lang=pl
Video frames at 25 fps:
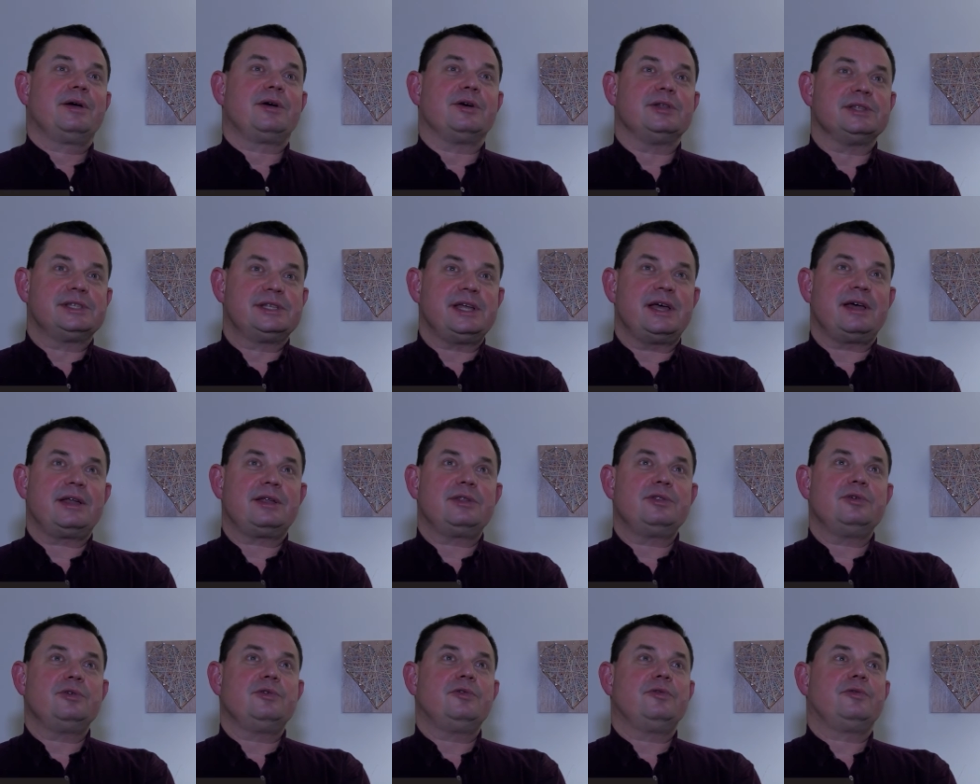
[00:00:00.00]

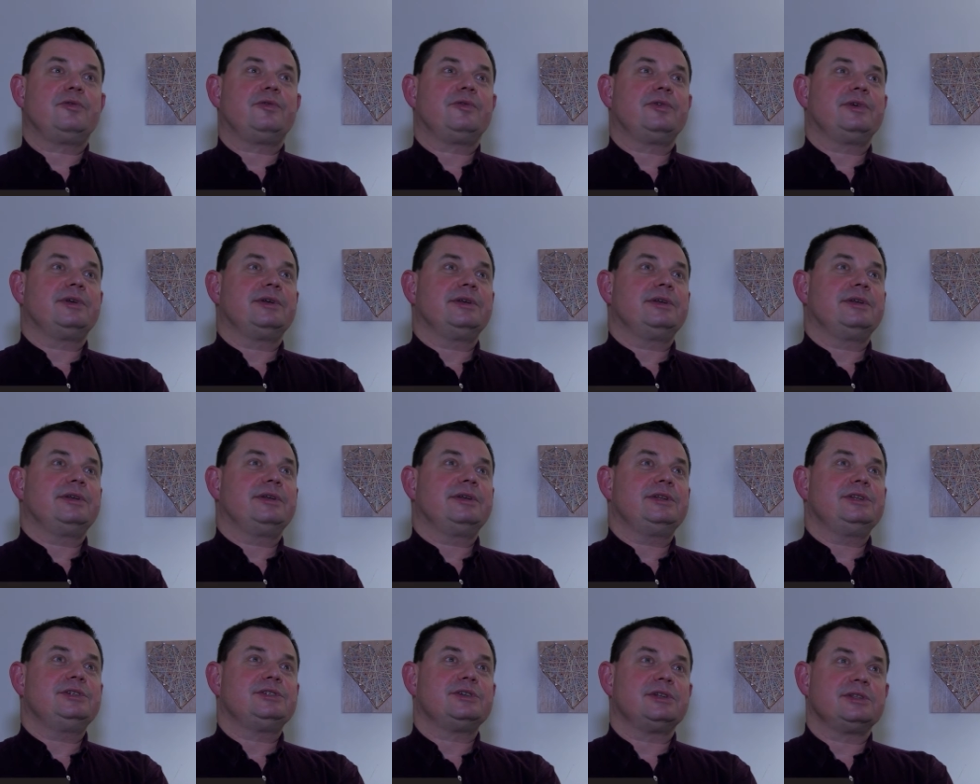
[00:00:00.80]
koncernów
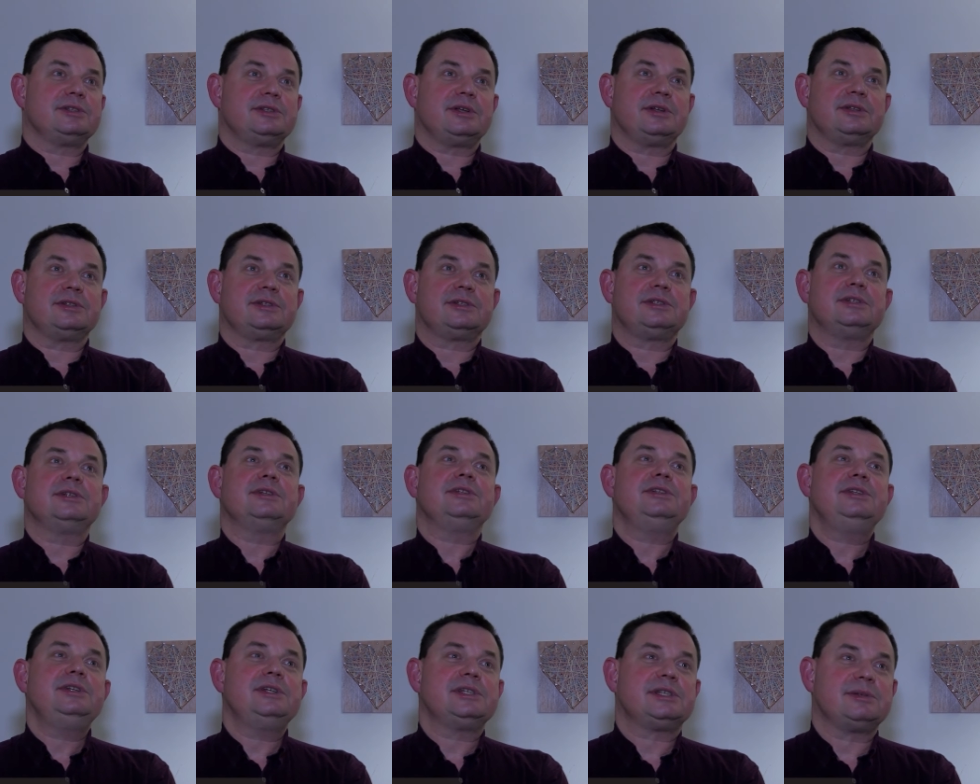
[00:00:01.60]
i
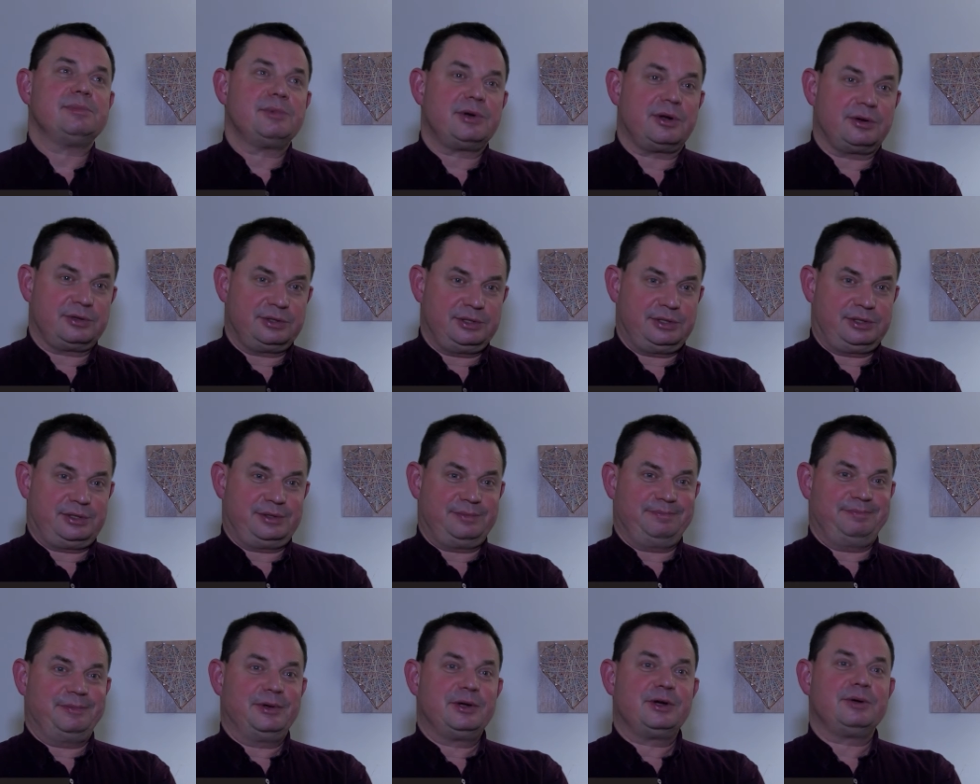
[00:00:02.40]
rządzący, nie smrodzić.